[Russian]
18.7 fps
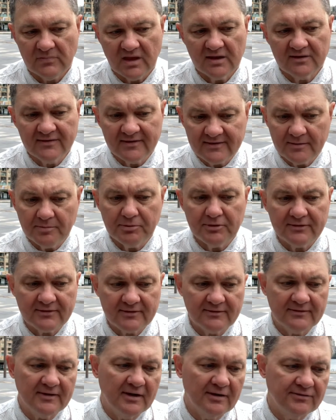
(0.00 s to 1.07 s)
зацепиться
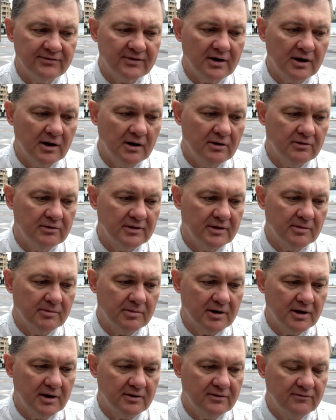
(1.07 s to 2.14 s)
за Австралию и
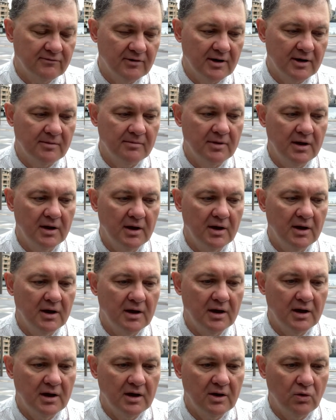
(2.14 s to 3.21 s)
набрать вам
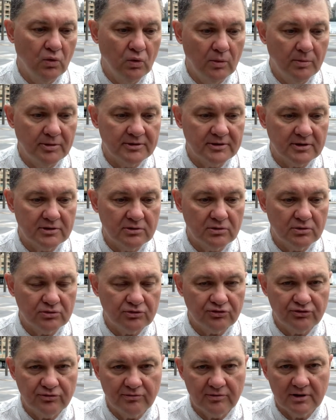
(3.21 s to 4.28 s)
а, опыта, но то,
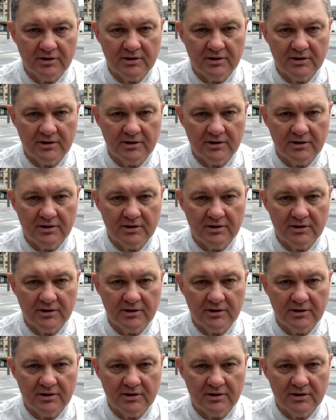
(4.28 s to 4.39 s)
что вы